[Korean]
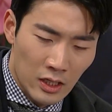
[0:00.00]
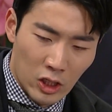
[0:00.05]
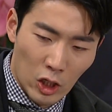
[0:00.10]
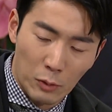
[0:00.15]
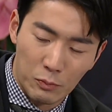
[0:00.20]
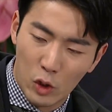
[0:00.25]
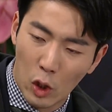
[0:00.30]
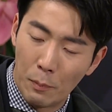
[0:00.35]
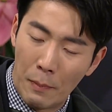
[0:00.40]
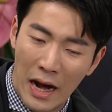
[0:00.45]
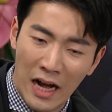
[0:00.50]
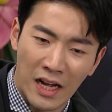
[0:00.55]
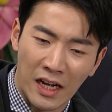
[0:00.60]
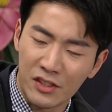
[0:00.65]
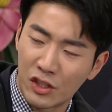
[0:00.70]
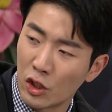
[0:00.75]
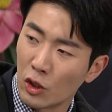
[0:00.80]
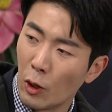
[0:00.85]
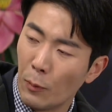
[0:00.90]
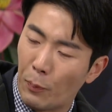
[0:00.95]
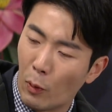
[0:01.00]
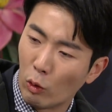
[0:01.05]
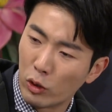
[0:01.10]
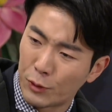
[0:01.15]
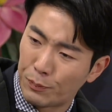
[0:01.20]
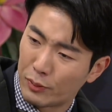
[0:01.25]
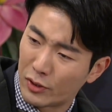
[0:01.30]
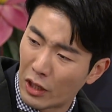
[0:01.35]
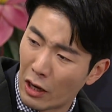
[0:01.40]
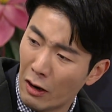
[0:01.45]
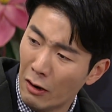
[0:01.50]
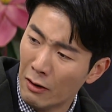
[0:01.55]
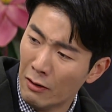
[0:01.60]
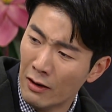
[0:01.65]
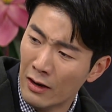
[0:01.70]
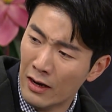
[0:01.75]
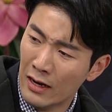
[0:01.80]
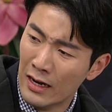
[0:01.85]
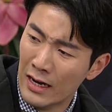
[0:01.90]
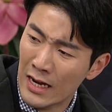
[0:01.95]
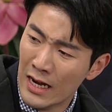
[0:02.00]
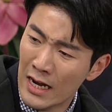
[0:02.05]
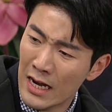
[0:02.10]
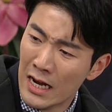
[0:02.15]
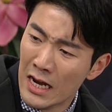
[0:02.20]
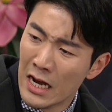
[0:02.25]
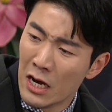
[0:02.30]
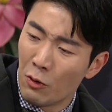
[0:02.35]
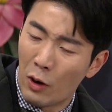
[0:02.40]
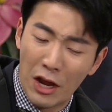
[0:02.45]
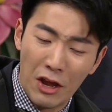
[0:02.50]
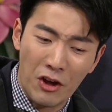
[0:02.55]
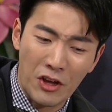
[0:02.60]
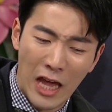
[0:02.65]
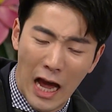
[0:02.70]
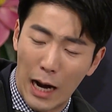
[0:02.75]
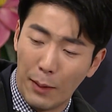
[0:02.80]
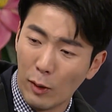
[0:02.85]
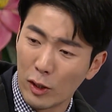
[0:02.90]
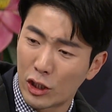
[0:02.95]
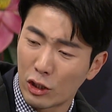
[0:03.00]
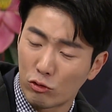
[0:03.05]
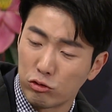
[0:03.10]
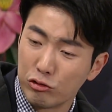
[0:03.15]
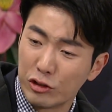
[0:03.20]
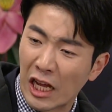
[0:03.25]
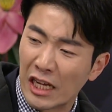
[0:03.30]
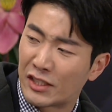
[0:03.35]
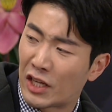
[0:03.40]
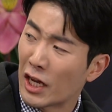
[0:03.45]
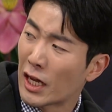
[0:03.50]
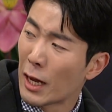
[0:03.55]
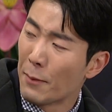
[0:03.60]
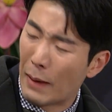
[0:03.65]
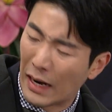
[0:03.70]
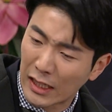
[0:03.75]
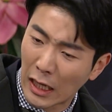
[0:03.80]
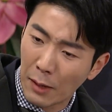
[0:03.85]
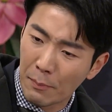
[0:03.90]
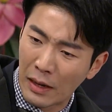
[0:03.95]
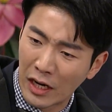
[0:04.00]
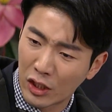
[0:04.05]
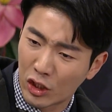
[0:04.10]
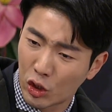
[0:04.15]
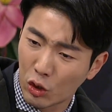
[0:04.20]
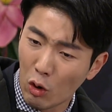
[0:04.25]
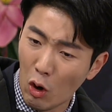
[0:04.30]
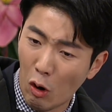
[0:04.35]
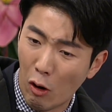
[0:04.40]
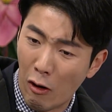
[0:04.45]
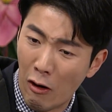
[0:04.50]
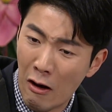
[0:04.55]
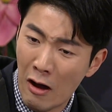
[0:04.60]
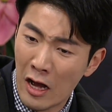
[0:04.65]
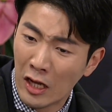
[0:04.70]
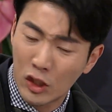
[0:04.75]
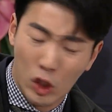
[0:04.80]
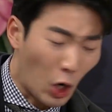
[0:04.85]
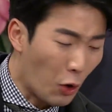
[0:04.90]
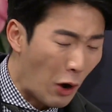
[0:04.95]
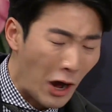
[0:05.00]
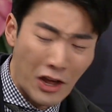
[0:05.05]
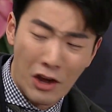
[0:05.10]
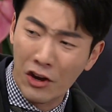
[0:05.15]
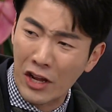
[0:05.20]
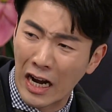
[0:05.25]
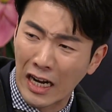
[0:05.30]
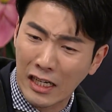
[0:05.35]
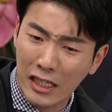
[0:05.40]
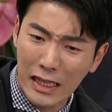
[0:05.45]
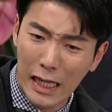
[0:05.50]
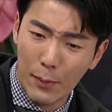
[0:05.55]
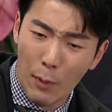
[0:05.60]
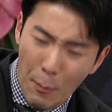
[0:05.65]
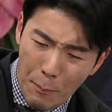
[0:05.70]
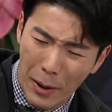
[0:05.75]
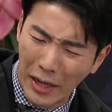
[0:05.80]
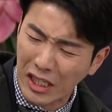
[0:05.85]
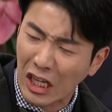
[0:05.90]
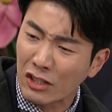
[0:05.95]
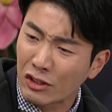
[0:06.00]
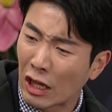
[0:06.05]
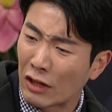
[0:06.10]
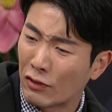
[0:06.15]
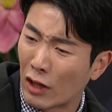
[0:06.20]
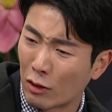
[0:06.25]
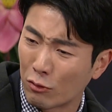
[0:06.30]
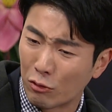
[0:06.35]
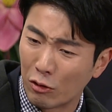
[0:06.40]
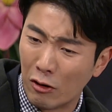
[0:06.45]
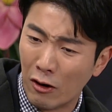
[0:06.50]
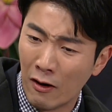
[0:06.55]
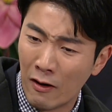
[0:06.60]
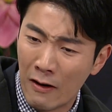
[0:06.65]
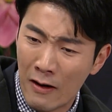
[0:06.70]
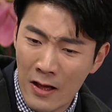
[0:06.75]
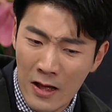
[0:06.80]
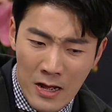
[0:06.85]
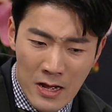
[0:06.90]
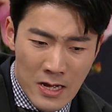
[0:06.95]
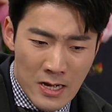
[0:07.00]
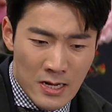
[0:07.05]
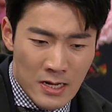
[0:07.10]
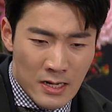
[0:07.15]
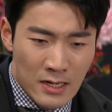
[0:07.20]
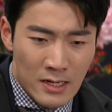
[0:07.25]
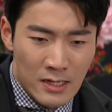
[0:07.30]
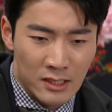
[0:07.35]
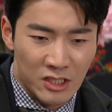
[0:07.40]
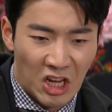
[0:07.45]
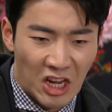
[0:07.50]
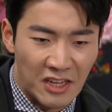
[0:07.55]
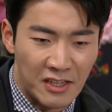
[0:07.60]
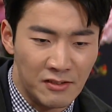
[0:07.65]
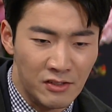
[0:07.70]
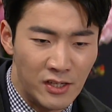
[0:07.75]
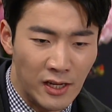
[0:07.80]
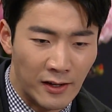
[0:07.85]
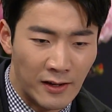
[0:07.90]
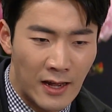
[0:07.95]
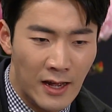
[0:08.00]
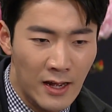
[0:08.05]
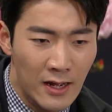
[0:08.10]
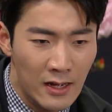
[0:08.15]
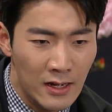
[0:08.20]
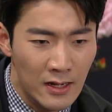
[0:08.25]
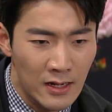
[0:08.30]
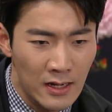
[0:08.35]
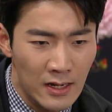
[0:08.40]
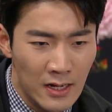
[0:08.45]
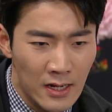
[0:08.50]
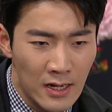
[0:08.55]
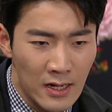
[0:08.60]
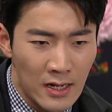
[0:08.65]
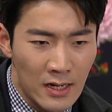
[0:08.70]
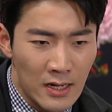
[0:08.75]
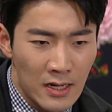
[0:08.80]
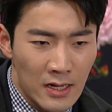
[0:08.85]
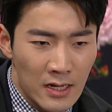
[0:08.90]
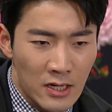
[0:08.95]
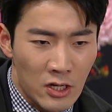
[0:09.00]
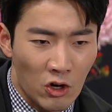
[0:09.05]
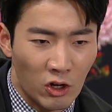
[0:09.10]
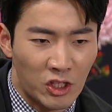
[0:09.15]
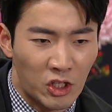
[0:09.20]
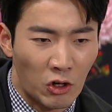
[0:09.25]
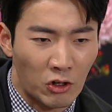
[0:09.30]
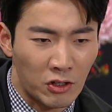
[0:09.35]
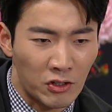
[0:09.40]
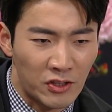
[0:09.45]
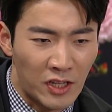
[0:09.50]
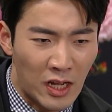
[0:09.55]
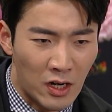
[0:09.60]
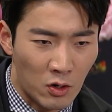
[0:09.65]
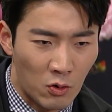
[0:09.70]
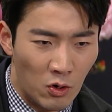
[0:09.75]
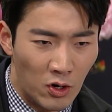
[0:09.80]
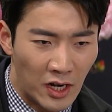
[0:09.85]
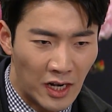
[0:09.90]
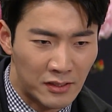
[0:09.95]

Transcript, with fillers: 그럼 저 망가지는 거 보고 싶으세요? 화영이 아버지 국내 재계 마당발이시고 저 화영이랑 끝나면 매장된다고요제 인생 여기서 끝나는 거